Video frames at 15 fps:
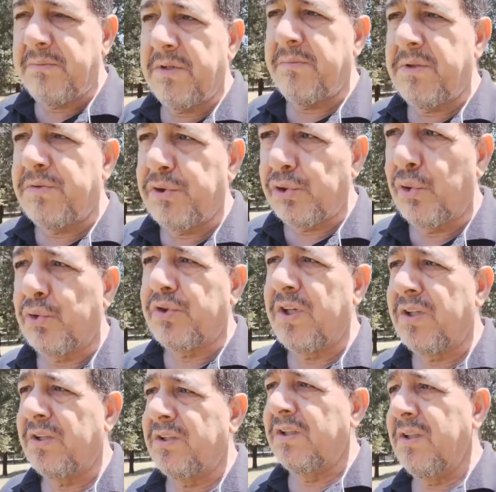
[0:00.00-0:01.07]
من المجهود
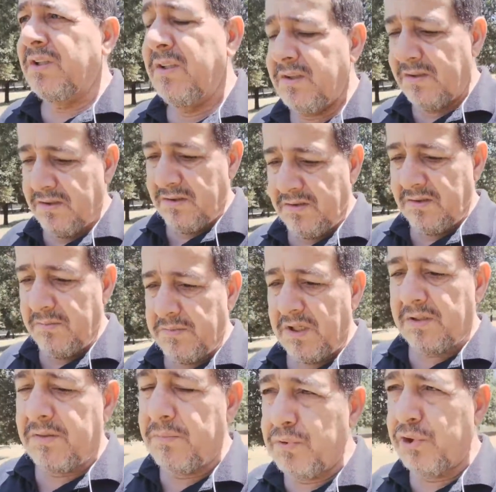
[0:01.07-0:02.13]
يبدا
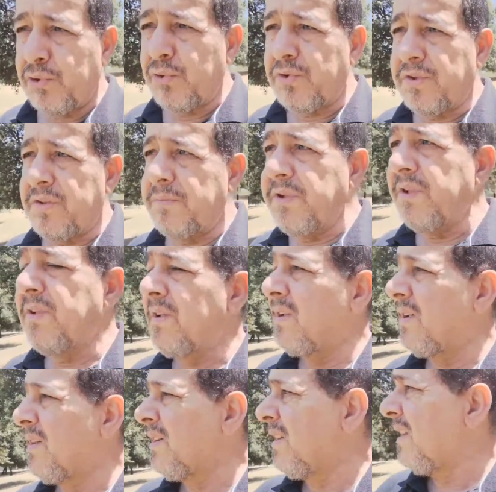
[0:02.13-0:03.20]
المجهود كبير
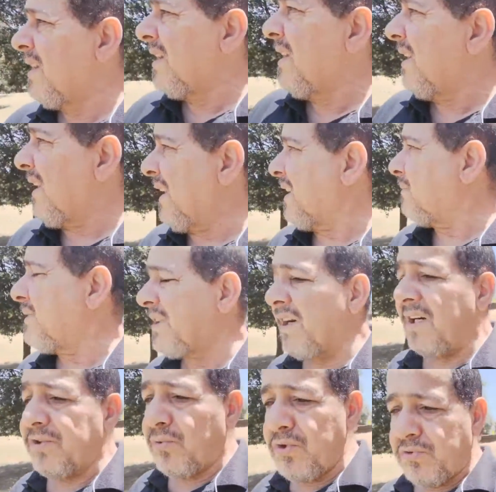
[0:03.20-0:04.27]
لان البدايه
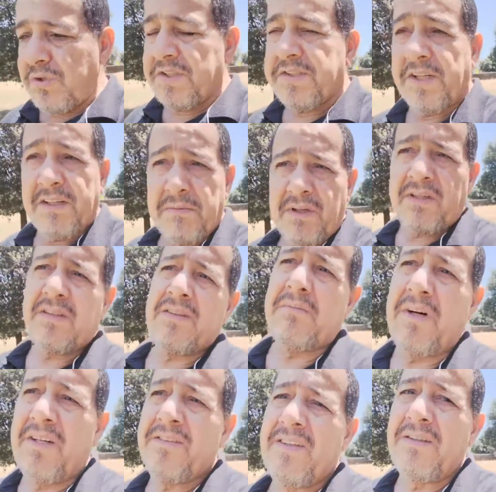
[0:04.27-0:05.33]
غتكون شويه صعيبه
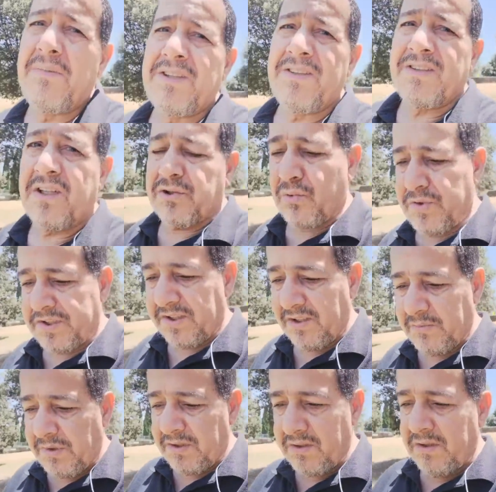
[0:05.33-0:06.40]
طبعا دائما غتكون
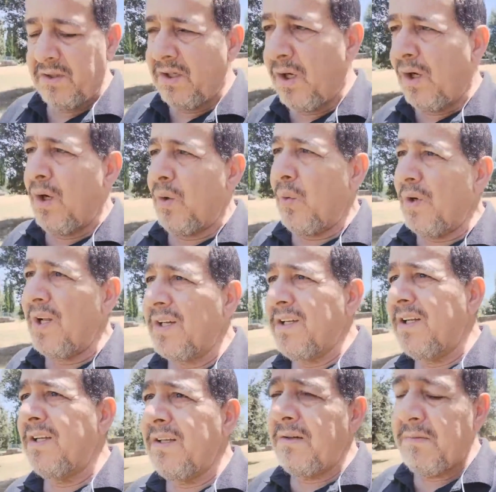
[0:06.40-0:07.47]
صعيبه
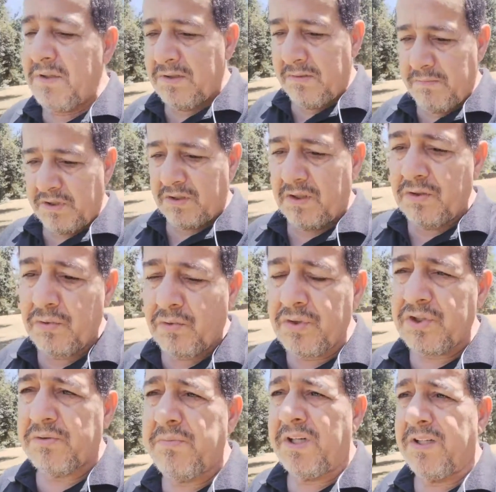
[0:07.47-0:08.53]
ولكني ما
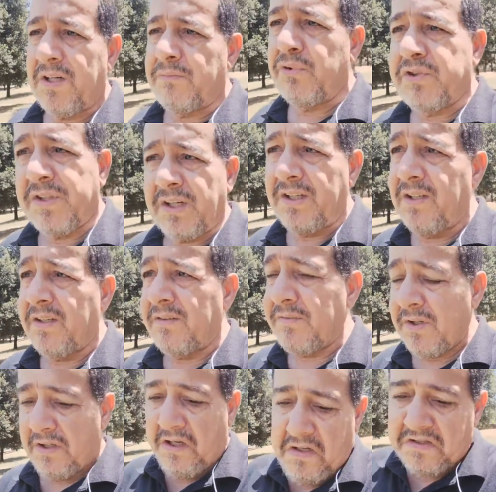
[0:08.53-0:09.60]
كنظنش بانها مستحيله
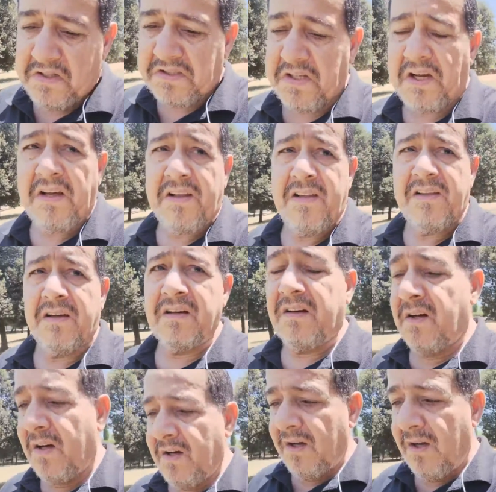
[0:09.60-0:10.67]
فحياه عاديه
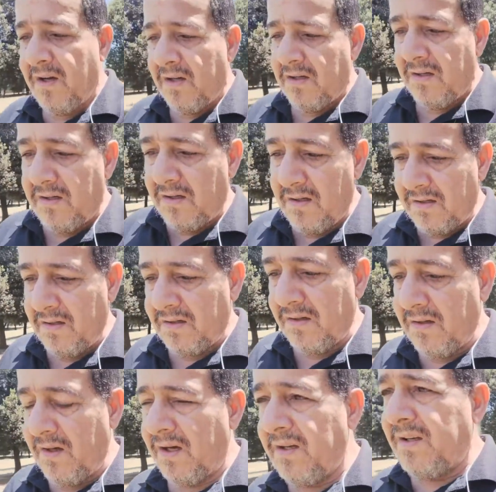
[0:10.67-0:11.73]

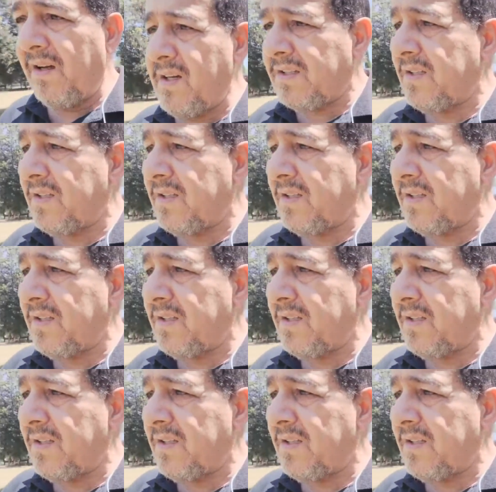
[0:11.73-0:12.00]
آه، حياه